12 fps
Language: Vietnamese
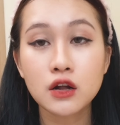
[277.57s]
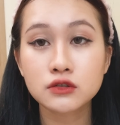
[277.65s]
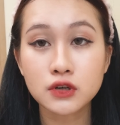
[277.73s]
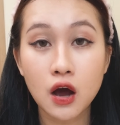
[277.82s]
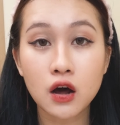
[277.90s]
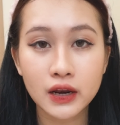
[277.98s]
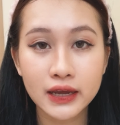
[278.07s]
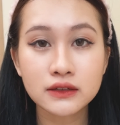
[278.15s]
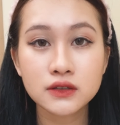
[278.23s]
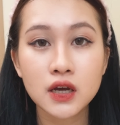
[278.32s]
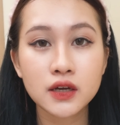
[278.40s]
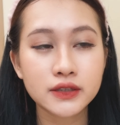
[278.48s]
đỏ
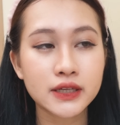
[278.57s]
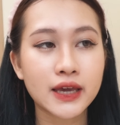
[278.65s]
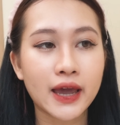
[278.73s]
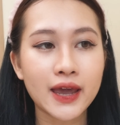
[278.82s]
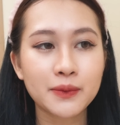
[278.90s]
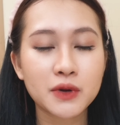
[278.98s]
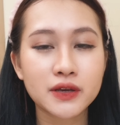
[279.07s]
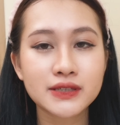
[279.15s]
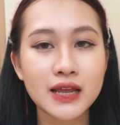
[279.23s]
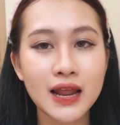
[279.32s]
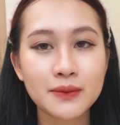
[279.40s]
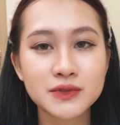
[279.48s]
lên thì cái em này
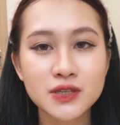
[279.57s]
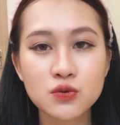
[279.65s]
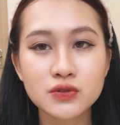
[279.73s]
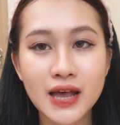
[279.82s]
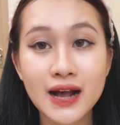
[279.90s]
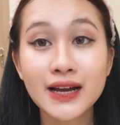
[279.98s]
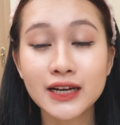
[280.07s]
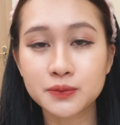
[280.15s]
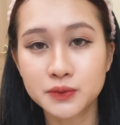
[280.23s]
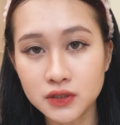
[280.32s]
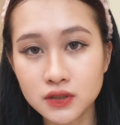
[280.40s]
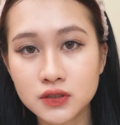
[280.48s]
sẽ làm dịu da ngay
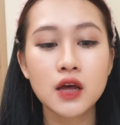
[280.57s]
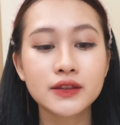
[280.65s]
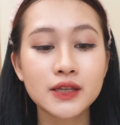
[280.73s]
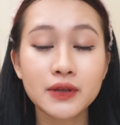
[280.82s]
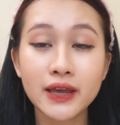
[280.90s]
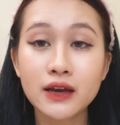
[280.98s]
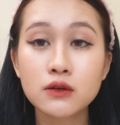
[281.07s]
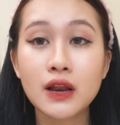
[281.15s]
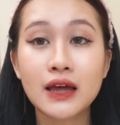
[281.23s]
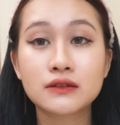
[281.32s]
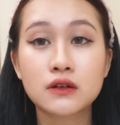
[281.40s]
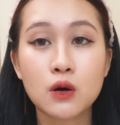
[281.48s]
lập tức tiếp theo
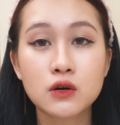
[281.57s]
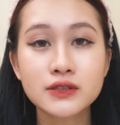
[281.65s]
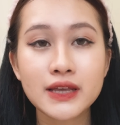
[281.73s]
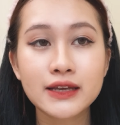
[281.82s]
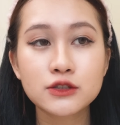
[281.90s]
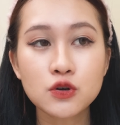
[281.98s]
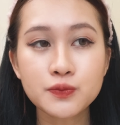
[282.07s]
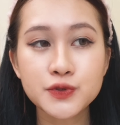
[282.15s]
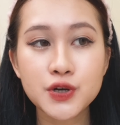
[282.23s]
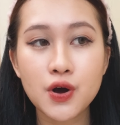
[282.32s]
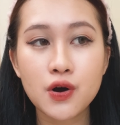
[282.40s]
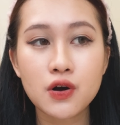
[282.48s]
là nó sẽ giúp
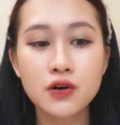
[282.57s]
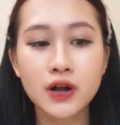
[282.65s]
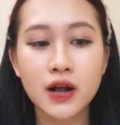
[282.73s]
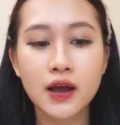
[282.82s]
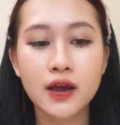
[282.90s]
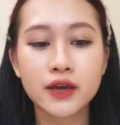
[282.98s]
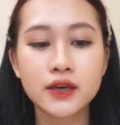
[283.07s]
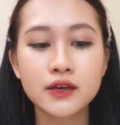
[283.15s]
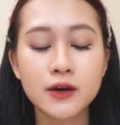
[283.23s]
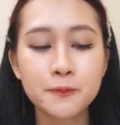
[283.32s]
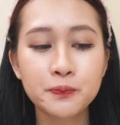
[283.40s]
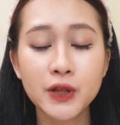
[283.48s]
cho
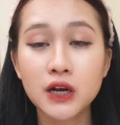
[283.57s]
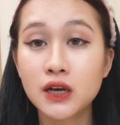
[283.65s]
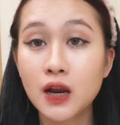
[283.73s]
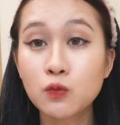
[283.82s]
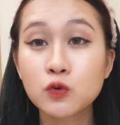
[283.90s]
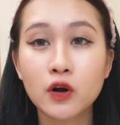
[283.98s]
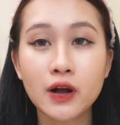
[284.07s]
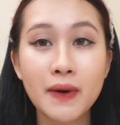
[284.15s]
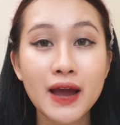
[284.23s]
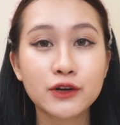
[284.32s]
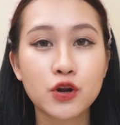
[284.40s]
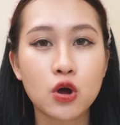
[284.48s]
cái um, lông của các
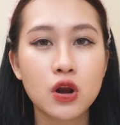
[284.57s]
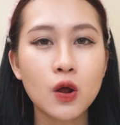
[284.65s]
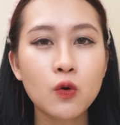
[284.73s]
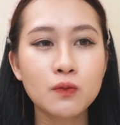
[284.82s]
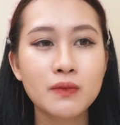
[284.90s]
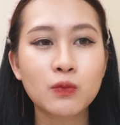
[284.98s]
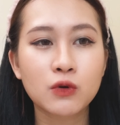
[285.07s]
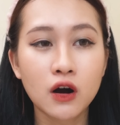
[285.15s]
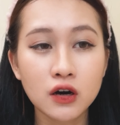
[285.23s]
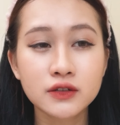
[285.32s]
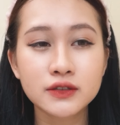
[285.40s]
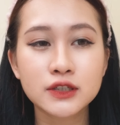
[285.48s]
bạn nó lâu mọc
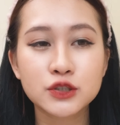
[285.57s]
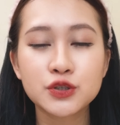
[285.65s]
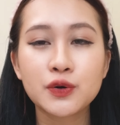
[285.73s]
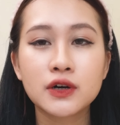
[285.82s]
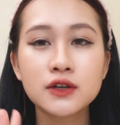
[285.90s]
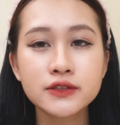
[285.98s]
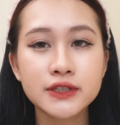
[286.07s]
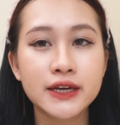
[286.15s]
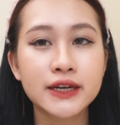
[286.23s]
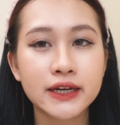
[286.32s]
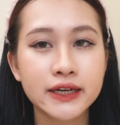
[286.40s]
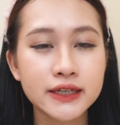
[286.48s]
hơn nói chung là ức
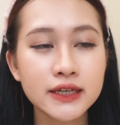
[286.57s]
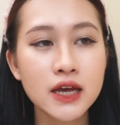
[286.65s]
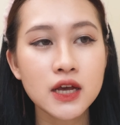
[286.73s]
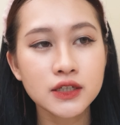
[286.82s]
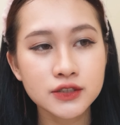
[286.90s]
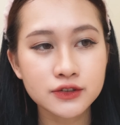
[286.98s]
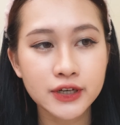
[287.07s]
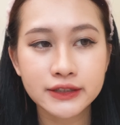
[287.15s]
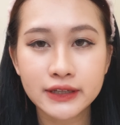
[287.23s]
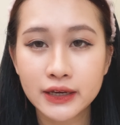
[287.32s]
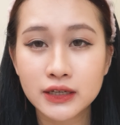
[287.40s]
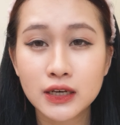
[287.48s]
chế cái sự
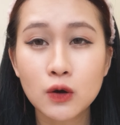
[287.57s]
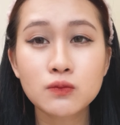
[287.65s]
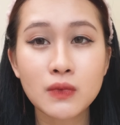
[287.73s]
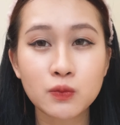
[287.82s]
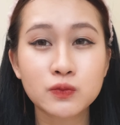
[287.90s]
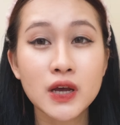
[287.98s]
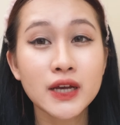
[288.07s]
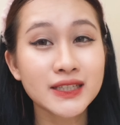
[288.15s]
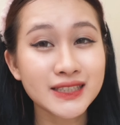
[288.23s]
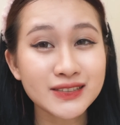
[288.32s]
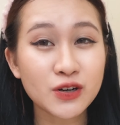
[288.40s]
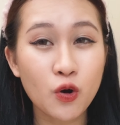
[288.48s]
hình thành lông mọc
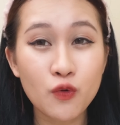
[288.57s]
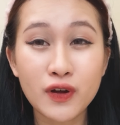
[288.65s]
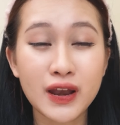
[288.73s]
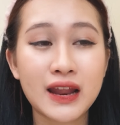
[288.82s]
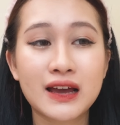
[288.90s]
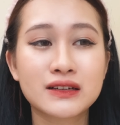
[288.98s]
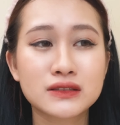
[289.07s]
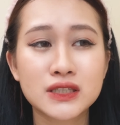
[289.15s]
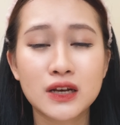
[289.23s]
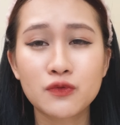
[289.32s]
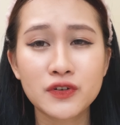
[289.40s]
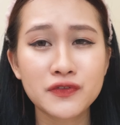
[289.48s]
nhưng nó không phải là
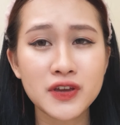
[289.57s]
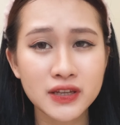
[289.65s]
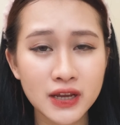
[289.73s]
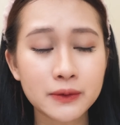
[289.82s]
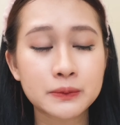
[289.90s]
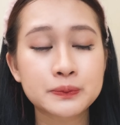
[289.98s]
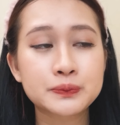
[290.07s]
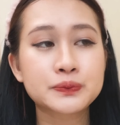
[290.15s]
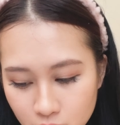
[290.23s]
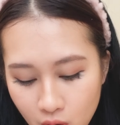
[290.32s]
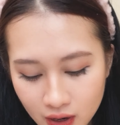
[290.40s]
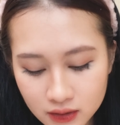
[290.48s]
chỉ lông vĩnh viễn nha
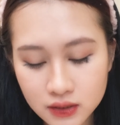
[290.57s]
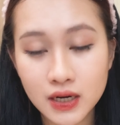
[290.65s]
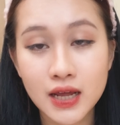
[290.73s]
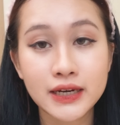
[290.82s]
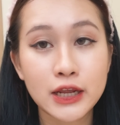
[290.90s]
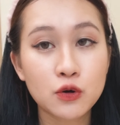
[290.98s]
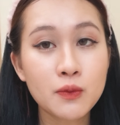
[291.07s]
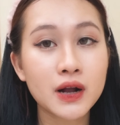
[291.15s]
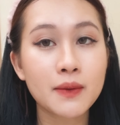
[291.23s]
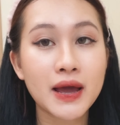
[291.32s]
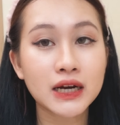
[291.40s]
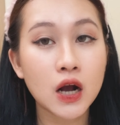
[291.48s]
hoặc là nếu mà
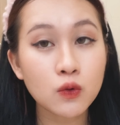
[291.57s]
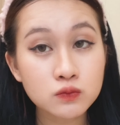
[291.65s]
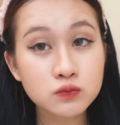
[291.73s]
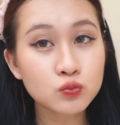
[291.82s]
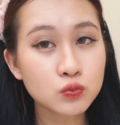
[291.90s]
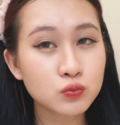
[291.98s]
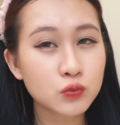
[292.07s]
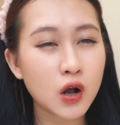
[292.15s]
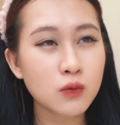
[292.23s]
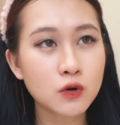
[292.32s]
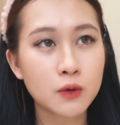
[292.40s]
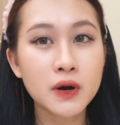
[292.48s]
các bạn không
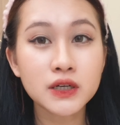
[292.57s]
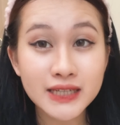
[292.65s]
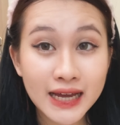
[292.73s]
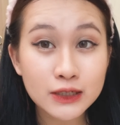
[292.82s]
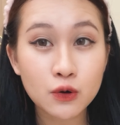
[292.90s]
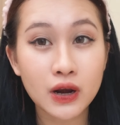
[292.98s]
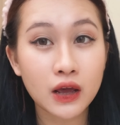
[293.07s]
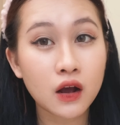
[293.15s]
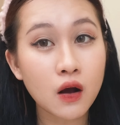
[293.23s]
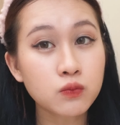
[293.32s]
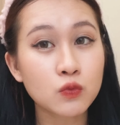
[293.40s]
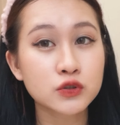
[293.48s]
không có mỡ chăn hoặc là
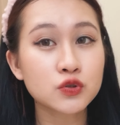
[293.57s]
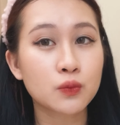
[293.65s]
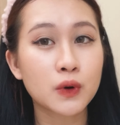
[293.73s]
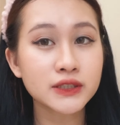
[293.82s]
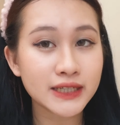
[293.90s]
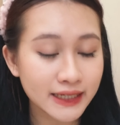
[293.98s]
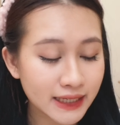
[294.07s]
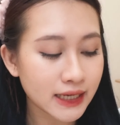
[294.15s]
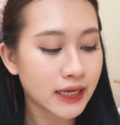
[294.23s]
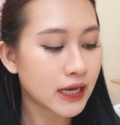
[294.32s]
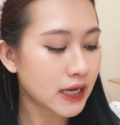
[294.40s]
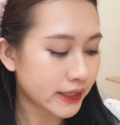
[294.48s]
không muốn dùng mỡ chăn ý
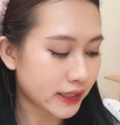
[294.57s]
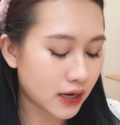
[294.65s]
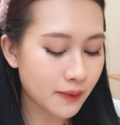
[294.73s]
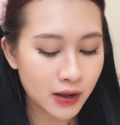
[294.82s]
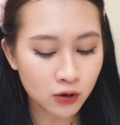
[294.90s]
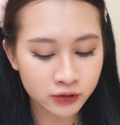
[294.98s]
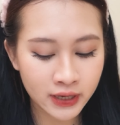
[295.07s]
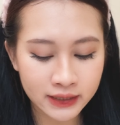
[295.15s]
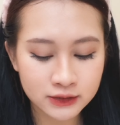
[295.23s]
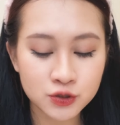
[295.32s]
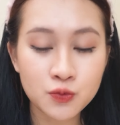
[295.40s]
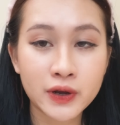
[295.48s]
thì các bạn có
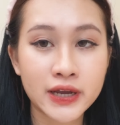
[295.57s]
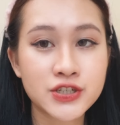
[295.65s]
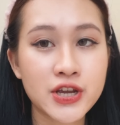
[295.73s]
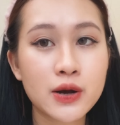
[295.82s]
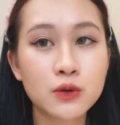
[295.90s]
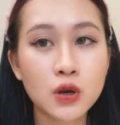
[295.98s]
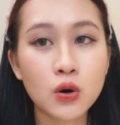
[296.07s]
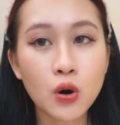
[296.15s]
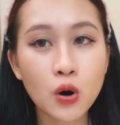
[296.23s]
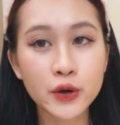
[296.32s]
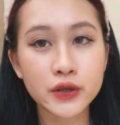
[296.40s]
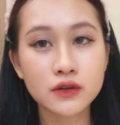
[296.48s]
thể dùng cái gel lô
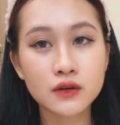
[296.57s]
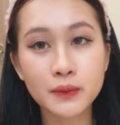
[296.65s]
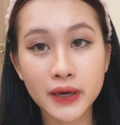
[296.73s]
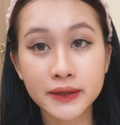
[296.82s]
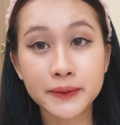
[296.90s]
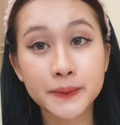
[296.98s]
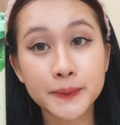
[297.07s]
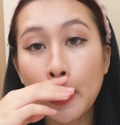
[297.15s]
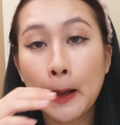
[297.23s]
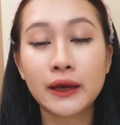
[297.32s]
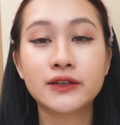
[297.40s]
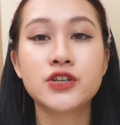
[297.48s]
hội như mình
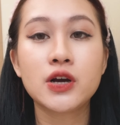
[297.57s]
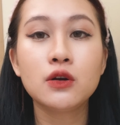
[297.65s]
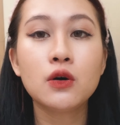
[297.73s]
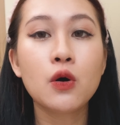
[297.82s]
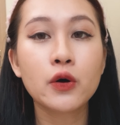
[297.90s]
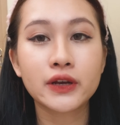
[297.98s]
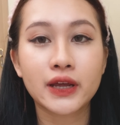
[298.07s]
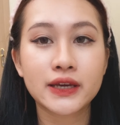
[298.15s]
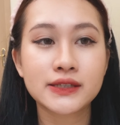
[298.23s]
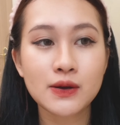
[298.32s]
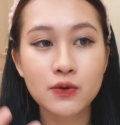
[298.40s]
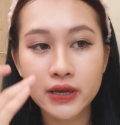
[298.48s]
cái gel lô hội
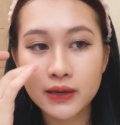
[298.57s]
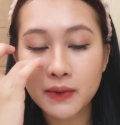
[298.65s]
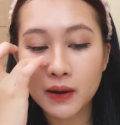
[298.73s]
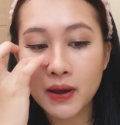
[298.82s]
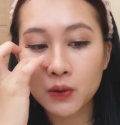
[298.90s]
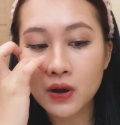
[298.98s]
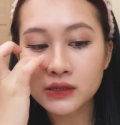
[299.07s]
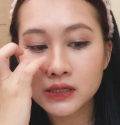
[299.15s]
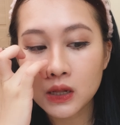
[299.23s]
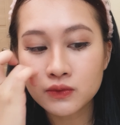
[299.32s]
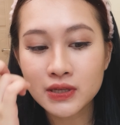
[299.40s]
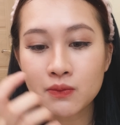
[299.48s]
này sau khi mà các bạn wax
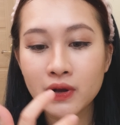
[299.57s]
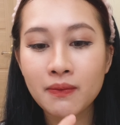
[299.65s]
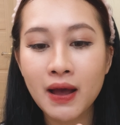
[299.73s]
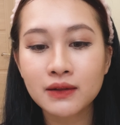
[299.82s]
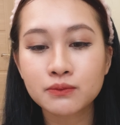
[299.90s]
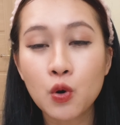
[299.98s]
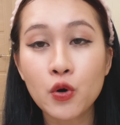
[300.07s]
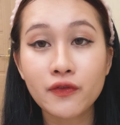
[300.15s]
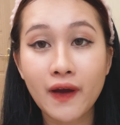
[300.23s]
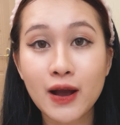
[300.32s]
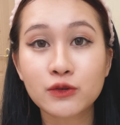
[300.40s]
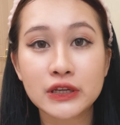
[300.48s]
lông xong các bạn bôi
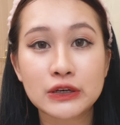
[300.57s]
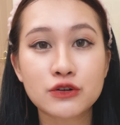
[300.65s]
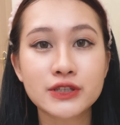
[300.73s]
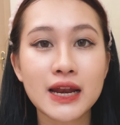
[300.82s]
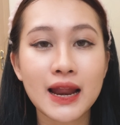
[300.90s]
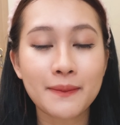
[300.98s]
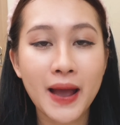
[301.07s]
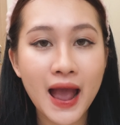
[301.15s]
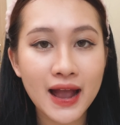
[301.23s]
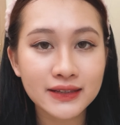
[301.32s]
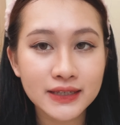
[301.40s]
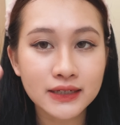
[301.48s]
vào thì nó sẽ làm
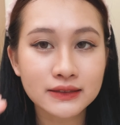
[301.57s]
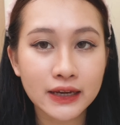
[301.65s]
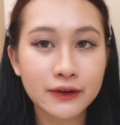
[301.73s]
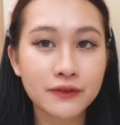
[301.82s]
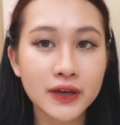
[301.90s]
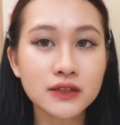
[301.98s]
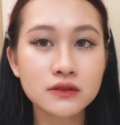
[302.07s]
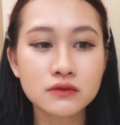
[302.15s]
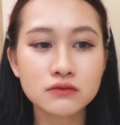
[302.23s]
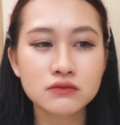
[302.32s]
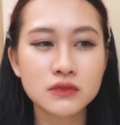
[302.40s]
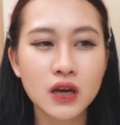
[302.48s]
hạ nhiệt cái vết
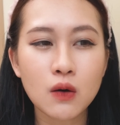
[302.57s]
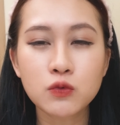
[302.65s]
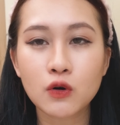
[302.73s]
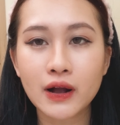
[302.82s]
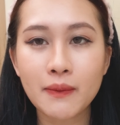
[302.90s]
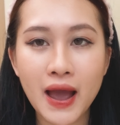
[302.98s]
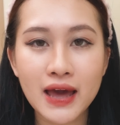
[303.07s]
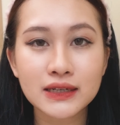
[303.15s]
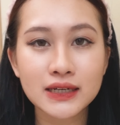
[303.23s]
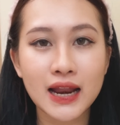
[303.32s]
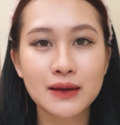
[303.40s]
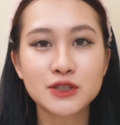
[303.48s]
lông của các bạn
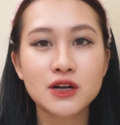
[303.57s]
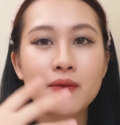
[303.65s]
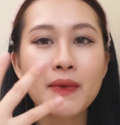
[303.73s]
làm cho các